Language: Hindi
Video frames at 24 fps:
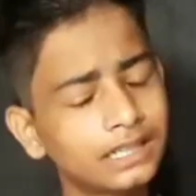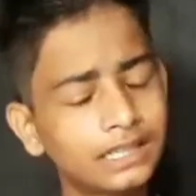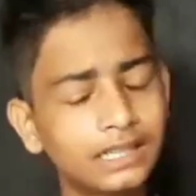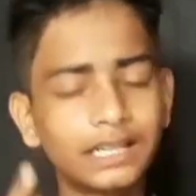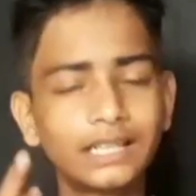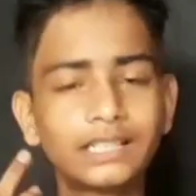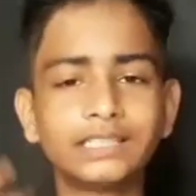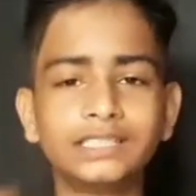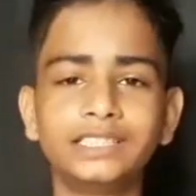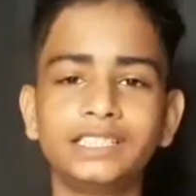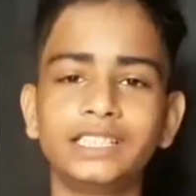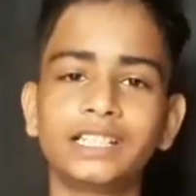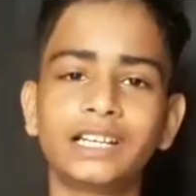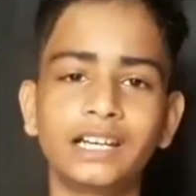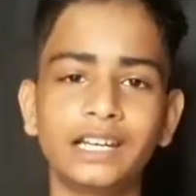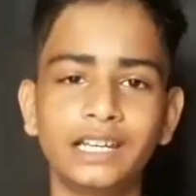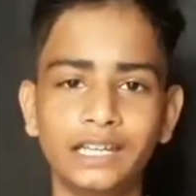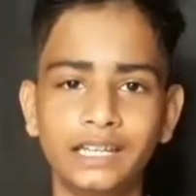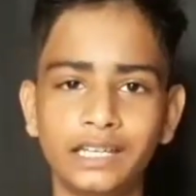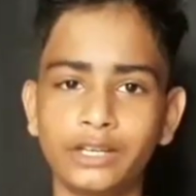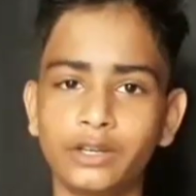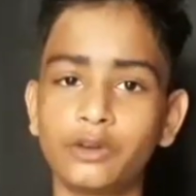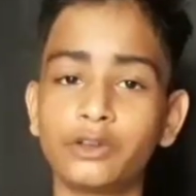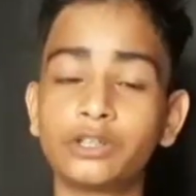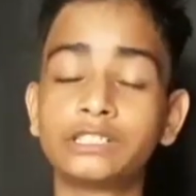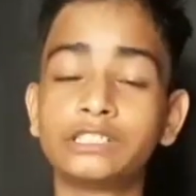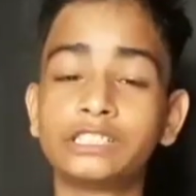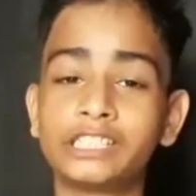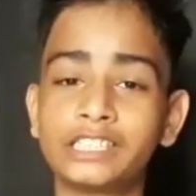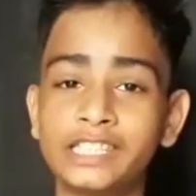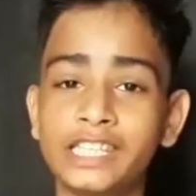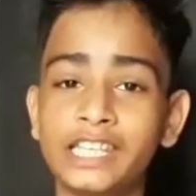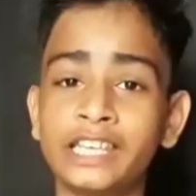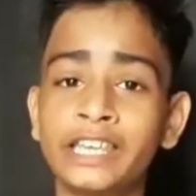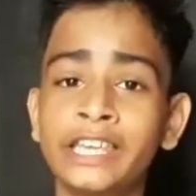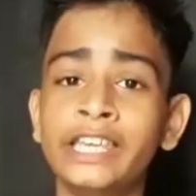कर दिए गए हैं और
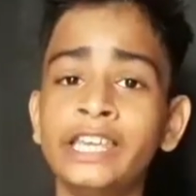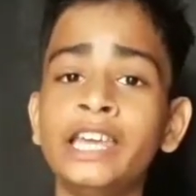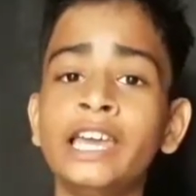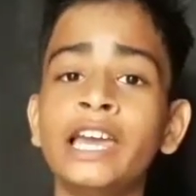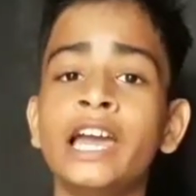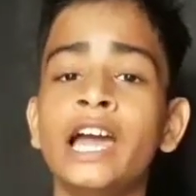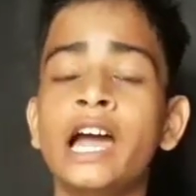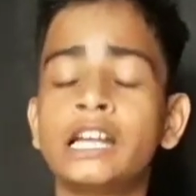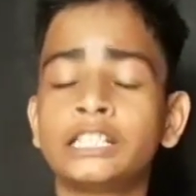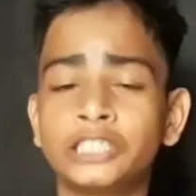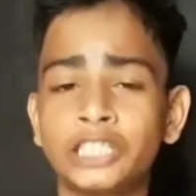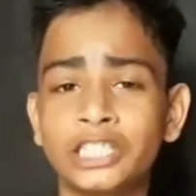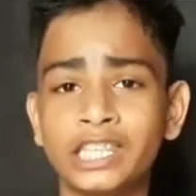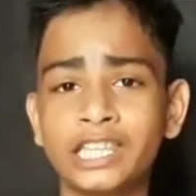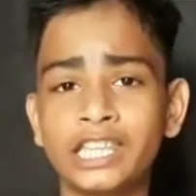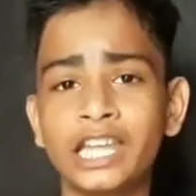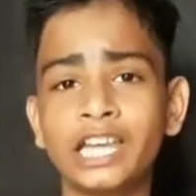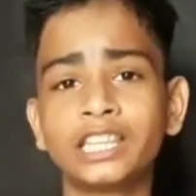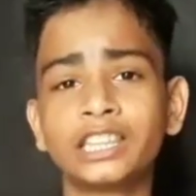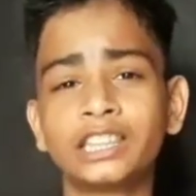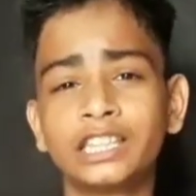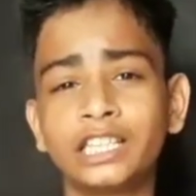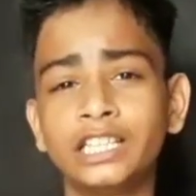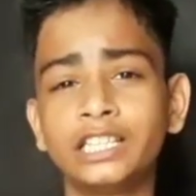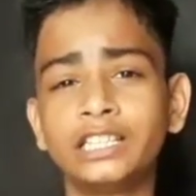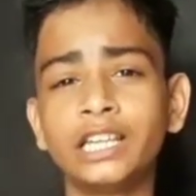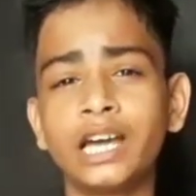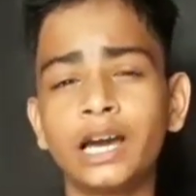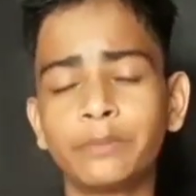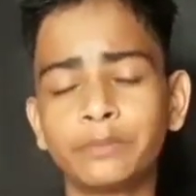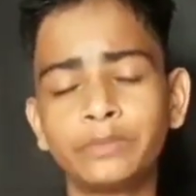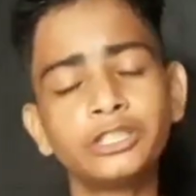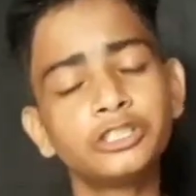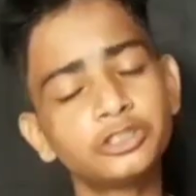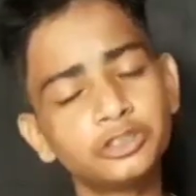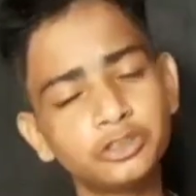जिससे कि चंद्रयान तीन
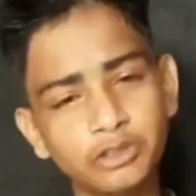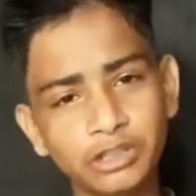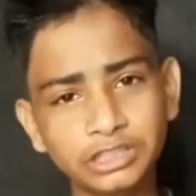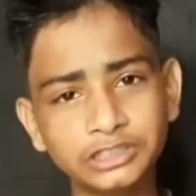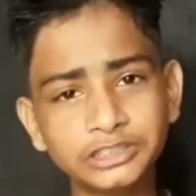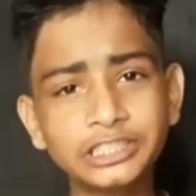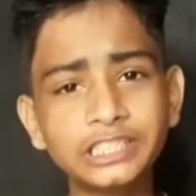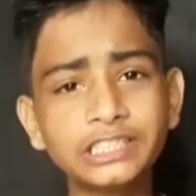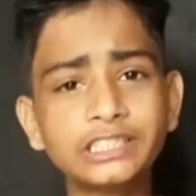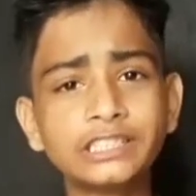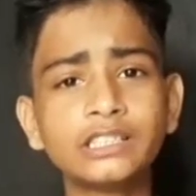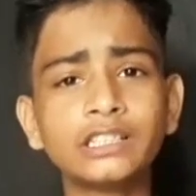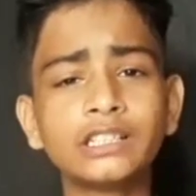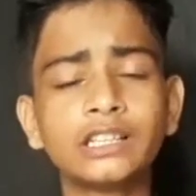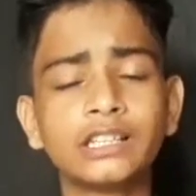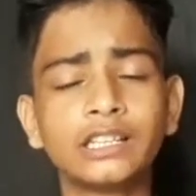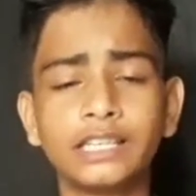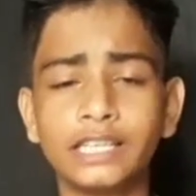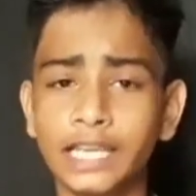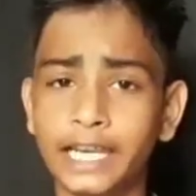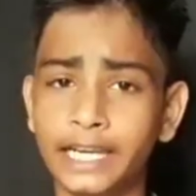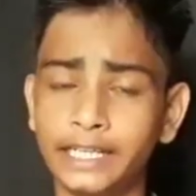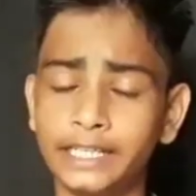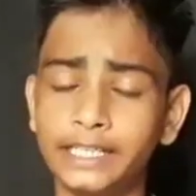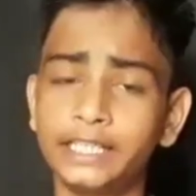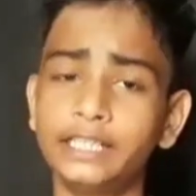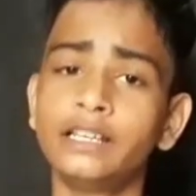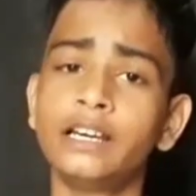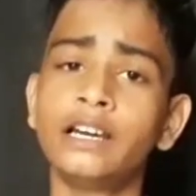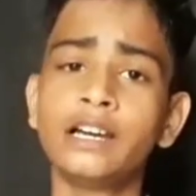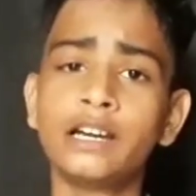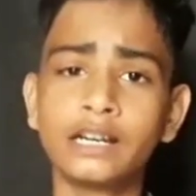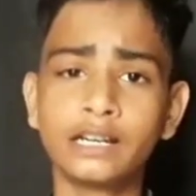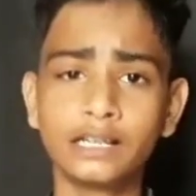अपनी सुरक्षित लैंडिंग